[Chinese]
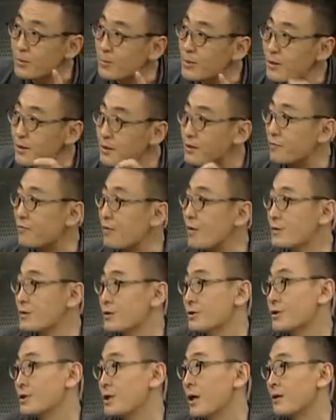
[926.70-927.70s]
什么样的方
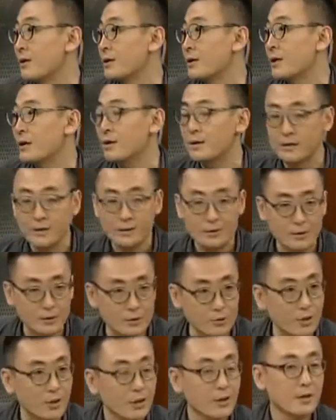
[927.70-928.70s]
式讲呢？他
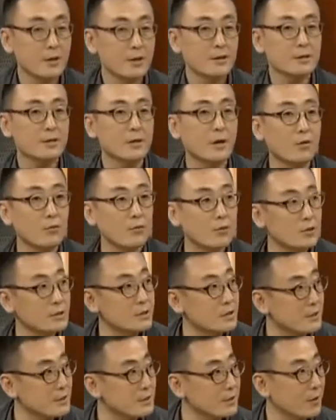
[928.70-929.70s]
说：“当我
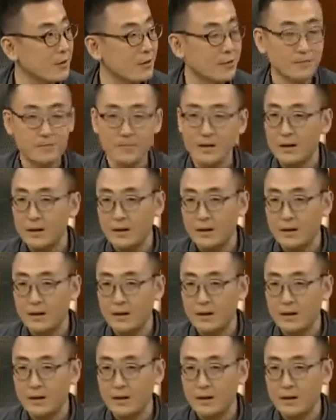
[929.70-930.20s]
见到